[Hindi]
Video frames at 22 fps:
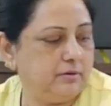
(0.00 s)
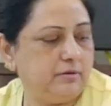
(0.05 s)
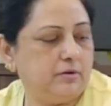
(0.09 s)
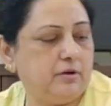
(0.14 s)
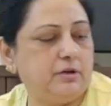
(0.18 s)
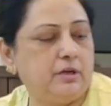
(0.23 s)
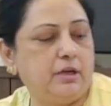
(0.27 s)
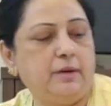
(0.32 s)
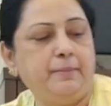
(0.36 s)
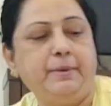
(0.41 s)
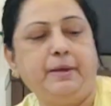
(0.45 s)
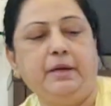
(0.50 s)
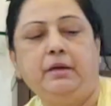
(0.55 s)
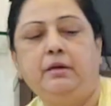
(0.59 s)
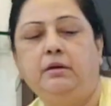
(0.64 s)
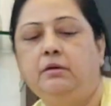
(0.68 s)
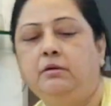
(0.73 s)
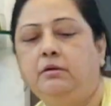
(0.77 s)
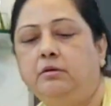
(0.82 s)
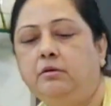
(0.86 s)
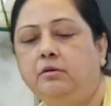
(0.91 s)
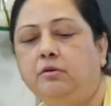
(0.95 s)
और ये भी
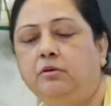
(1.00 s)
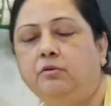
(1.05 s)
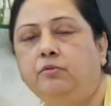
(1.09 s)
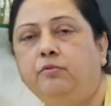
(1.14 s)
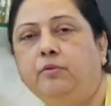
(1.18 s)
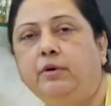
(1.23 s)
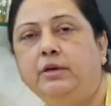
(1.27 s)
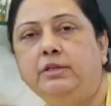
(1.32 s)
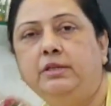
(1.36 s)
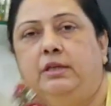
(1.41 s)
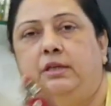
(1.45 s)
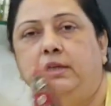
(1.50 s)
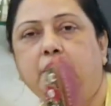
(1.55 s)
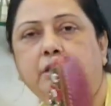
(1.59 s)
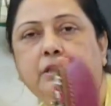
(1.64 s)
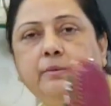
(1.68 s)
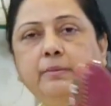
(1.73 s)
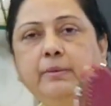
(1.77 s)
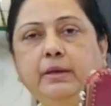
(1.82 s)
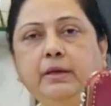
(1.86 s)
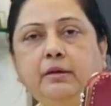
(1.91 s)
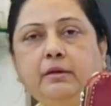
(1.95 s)
वहीं से ली
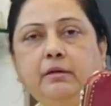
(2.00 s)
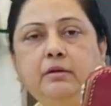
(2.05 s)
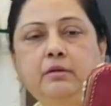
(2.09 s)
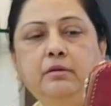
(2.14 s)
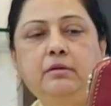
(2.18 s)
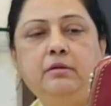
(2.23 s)
थी मैंने